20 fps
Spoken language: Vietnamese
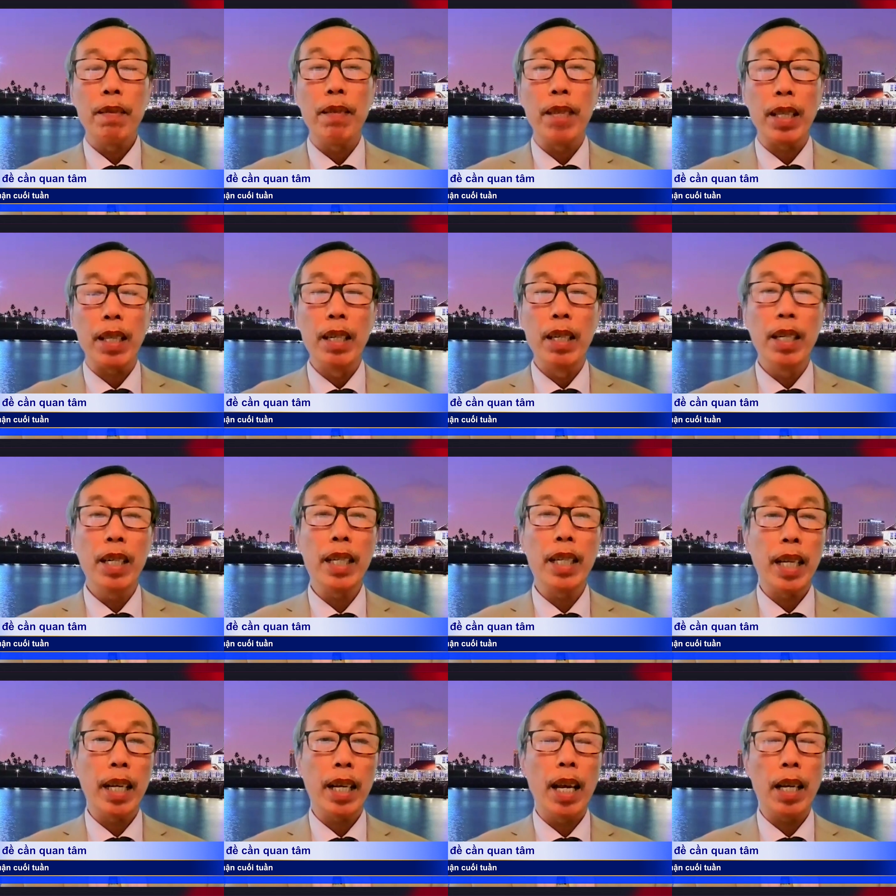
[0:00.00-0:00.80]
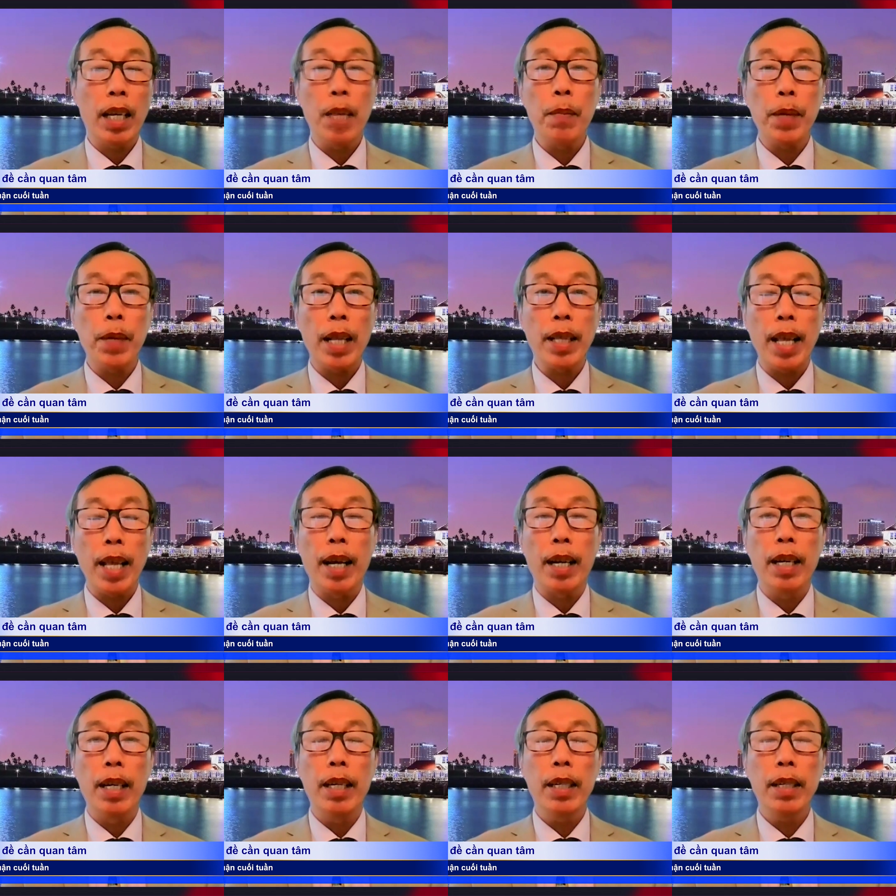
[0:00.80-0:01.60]
và tưởng là sẽ gây thêm căng
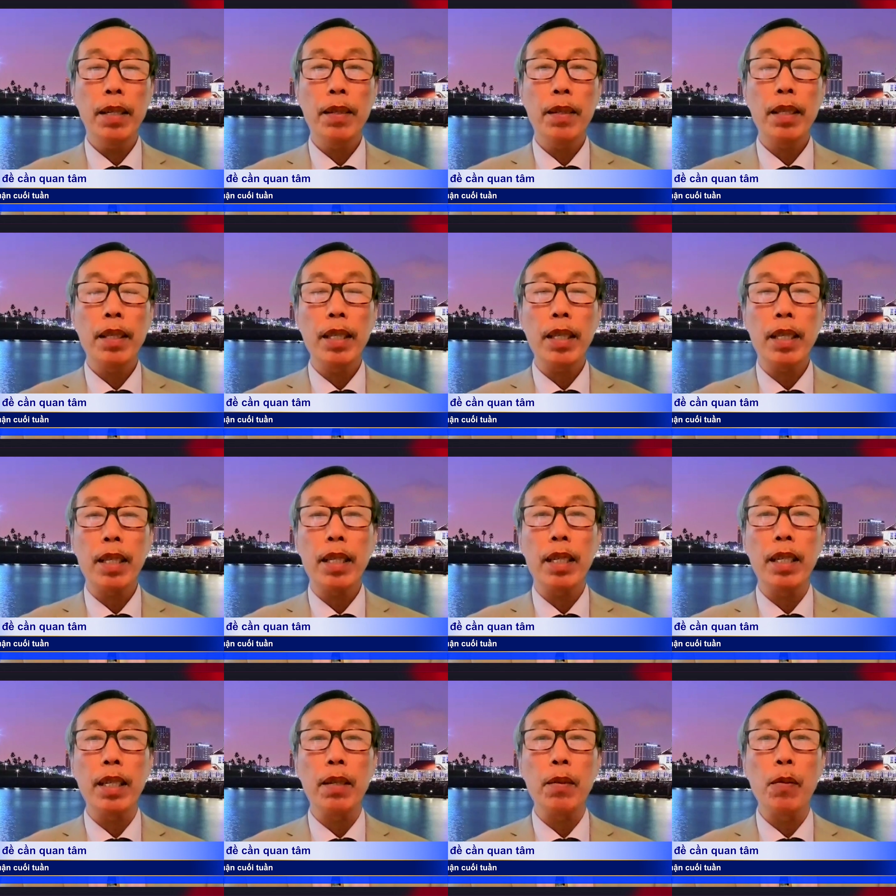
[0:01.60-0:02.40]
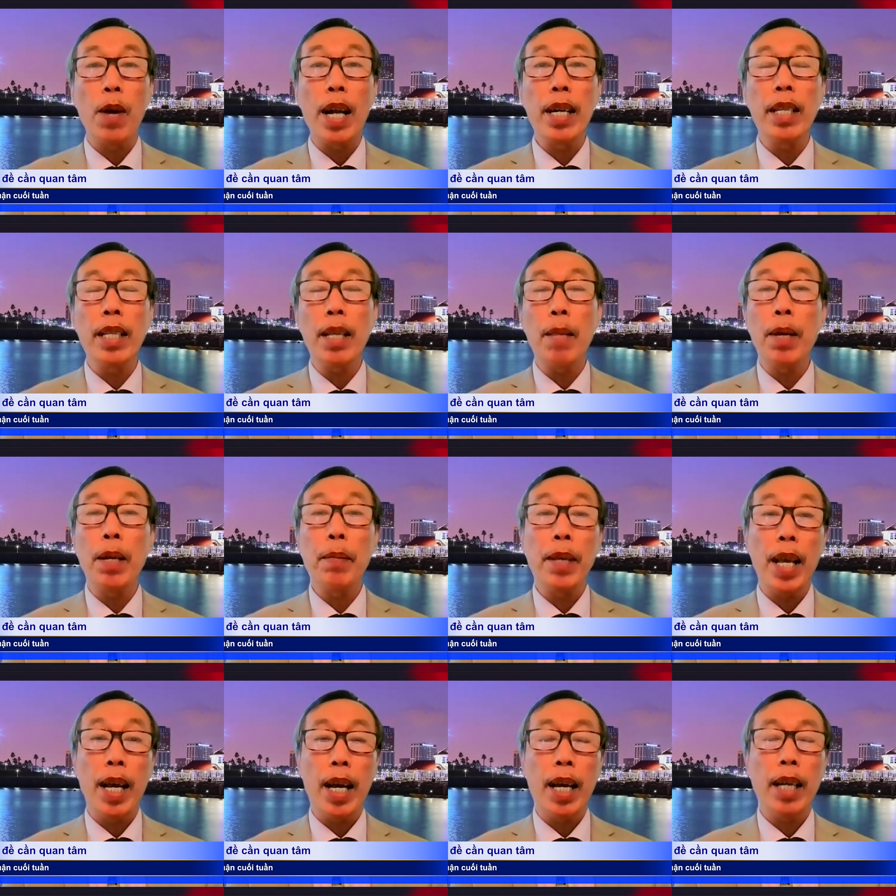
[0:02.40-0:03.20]
thẳng lớn thì qua đến năm
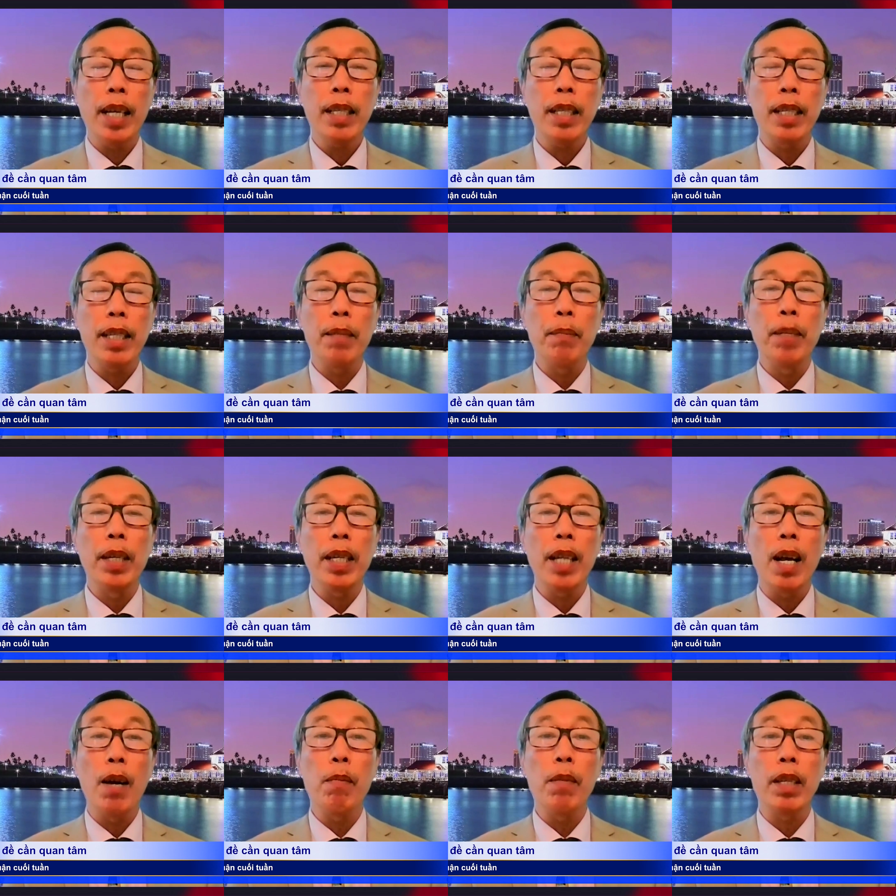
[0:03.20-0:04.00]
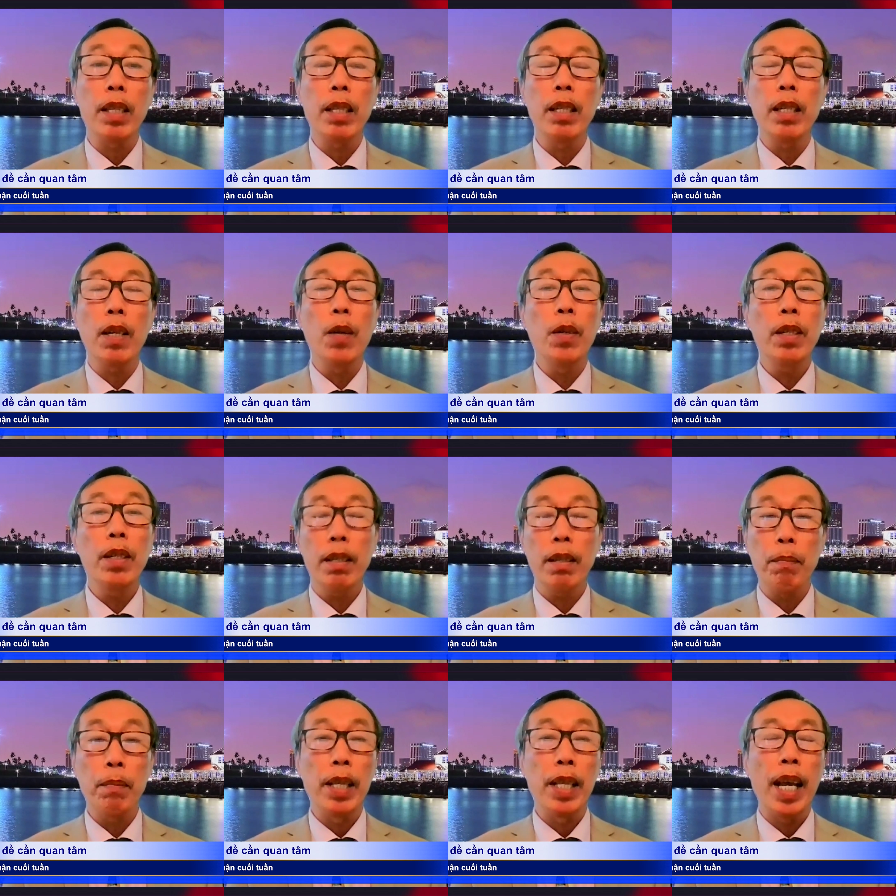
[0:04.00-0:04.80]
22 thì biển Đông là tương
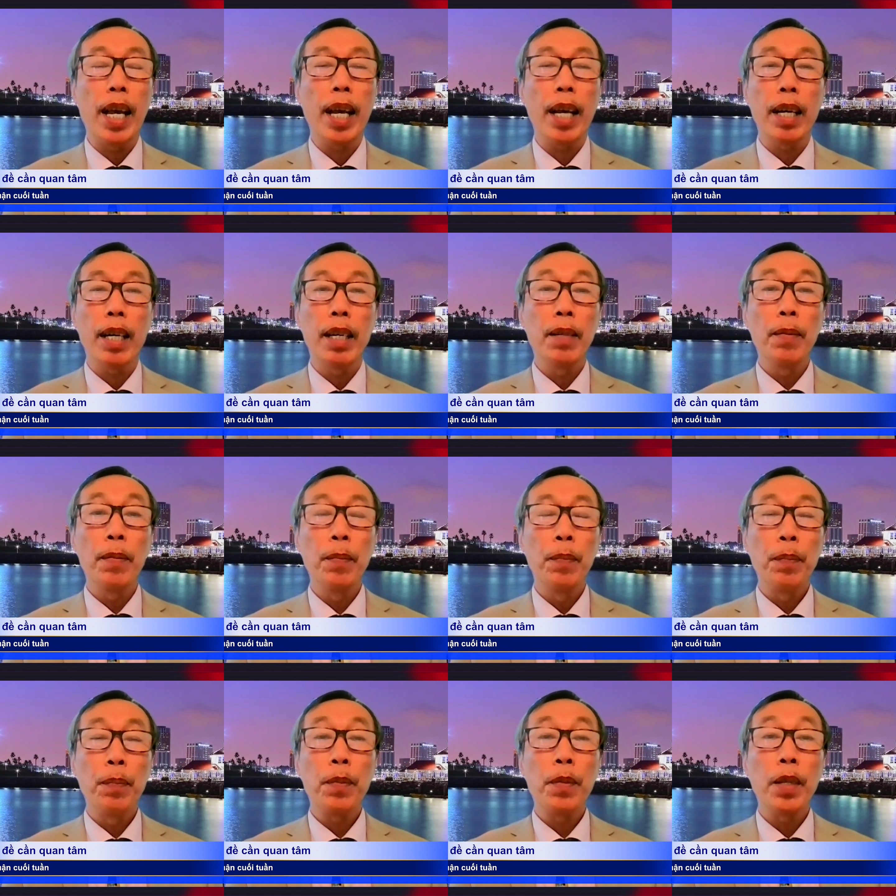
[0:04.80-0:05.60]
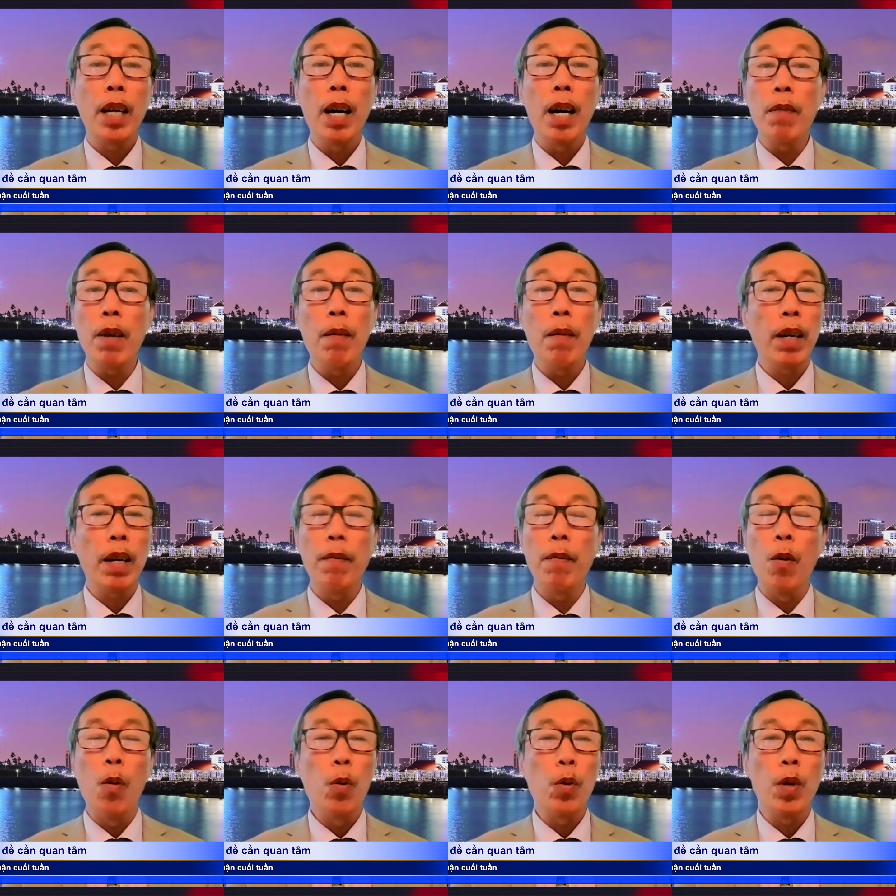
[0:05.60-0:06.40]
đối bình an không có một
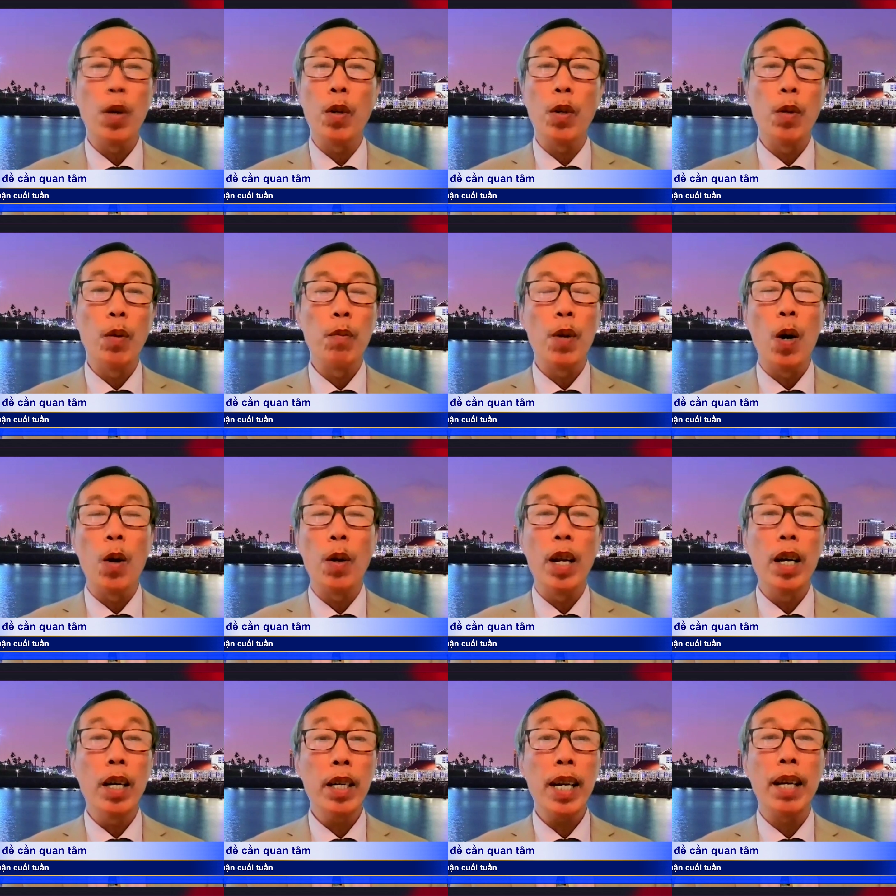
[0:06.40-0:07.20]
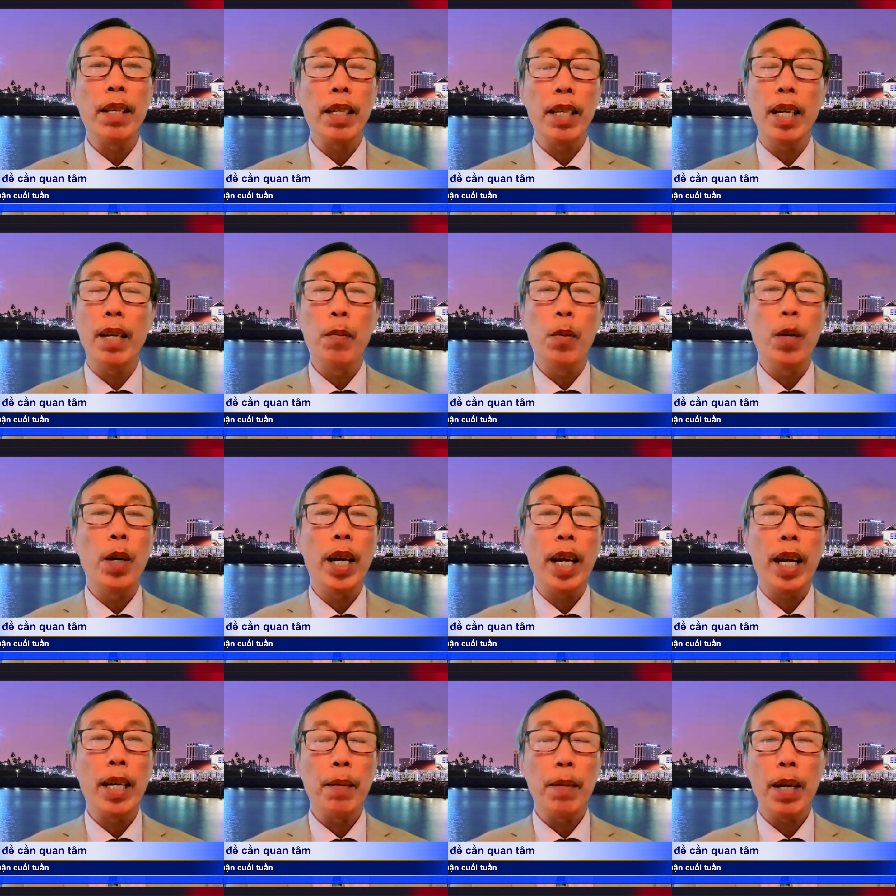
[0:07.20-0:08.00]
cái vụ đụng độ lớn nào như là mùa
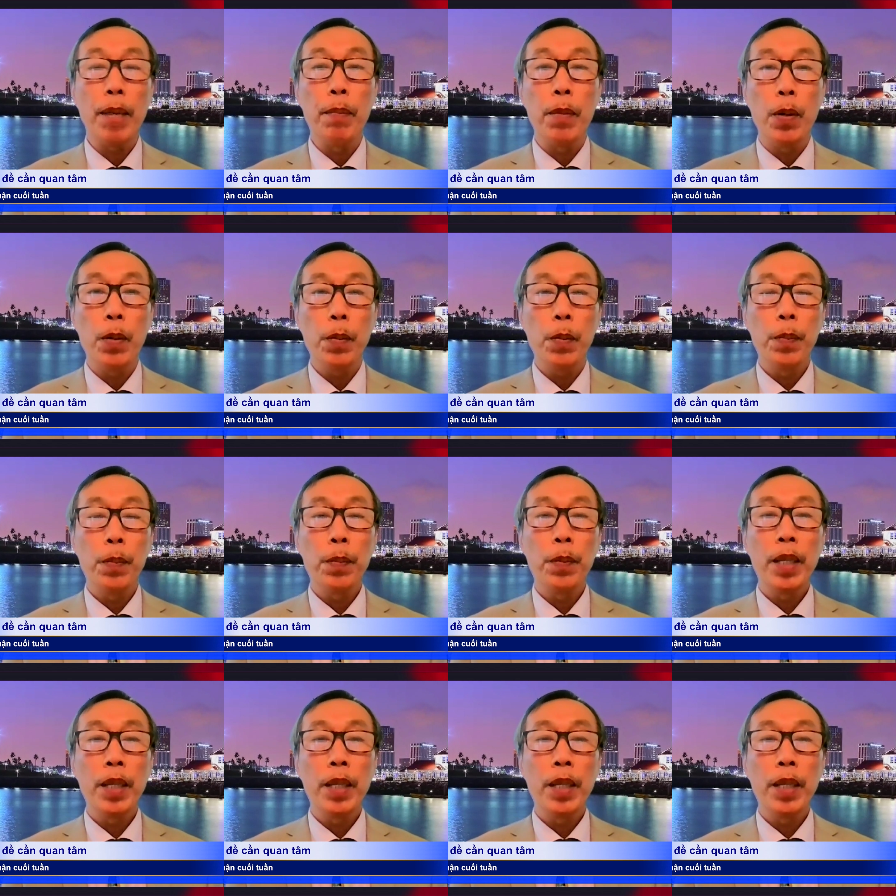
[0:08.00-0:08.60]
hè năm 21